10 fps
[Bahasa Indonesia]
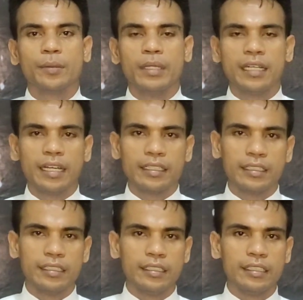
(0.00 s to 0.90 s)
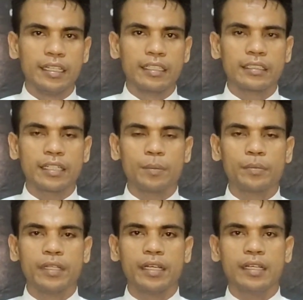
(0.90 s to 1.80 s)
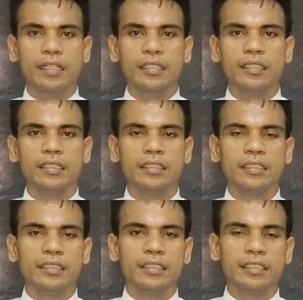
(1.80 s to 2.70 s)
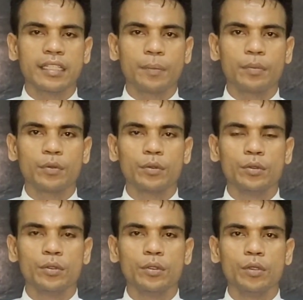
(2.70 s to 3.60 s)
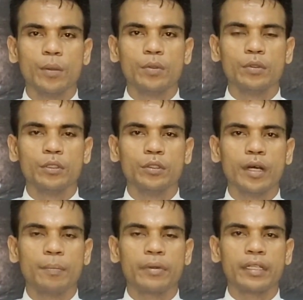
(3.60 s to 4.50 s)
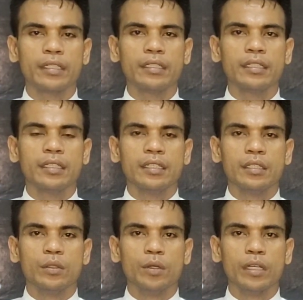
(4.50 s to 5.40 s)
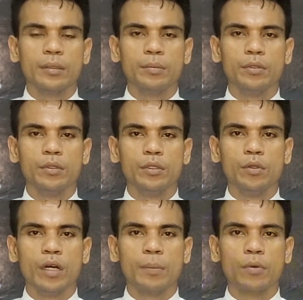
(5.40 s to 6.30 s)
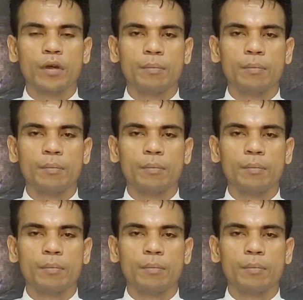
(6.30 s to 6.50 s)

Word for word: Kembali lagi di Riak Sabda edisi Sabtu 27 April 2024.